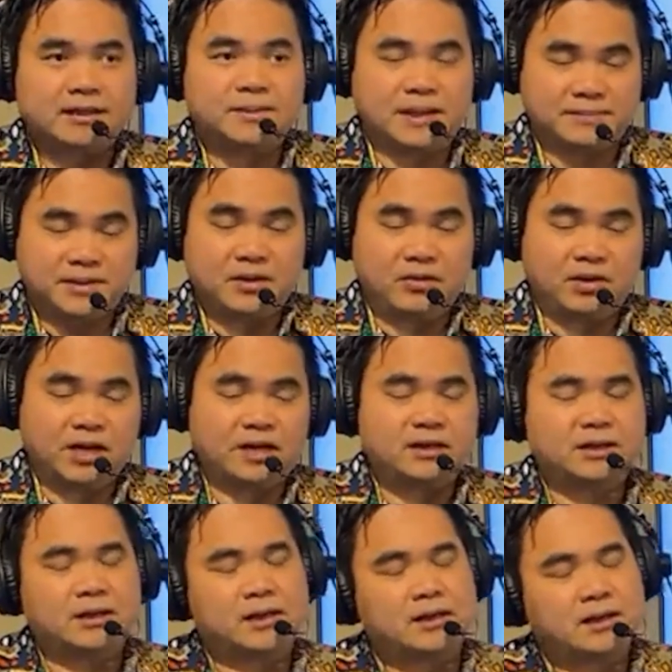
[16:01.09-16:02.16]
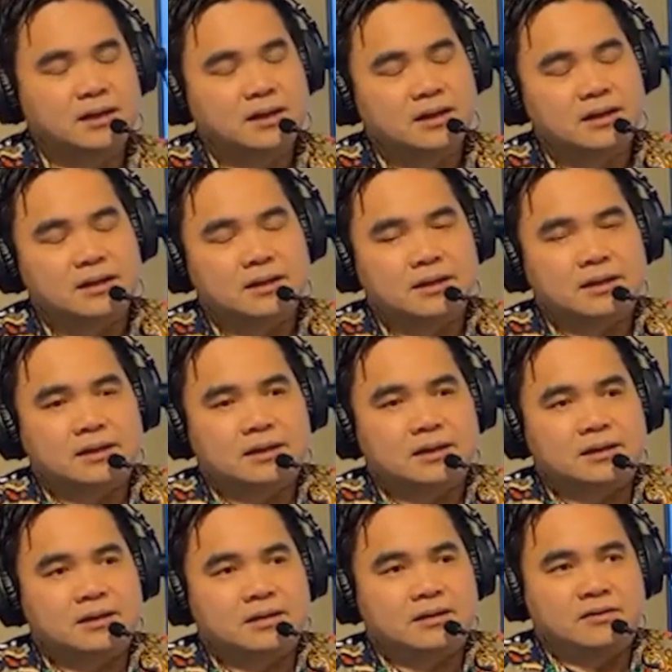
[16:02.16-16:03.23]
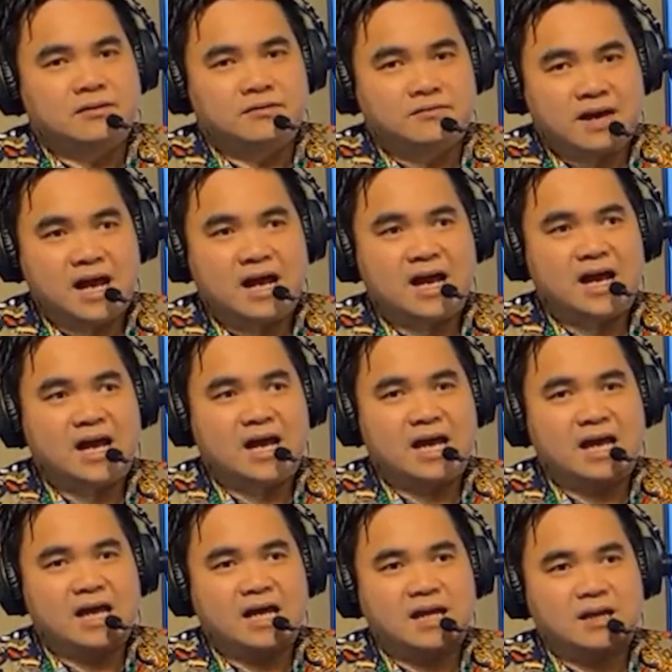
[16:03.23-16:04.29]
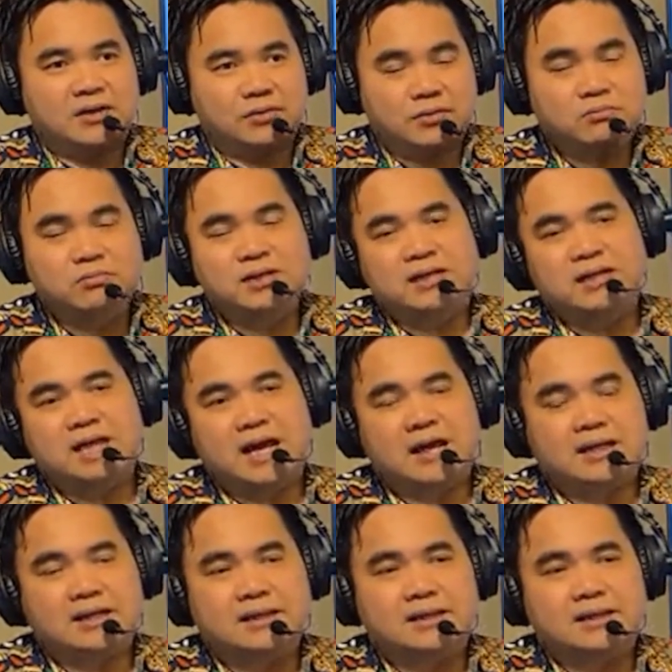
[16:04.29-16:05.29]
các bạn biết OLED rồi đó và đúng như rằng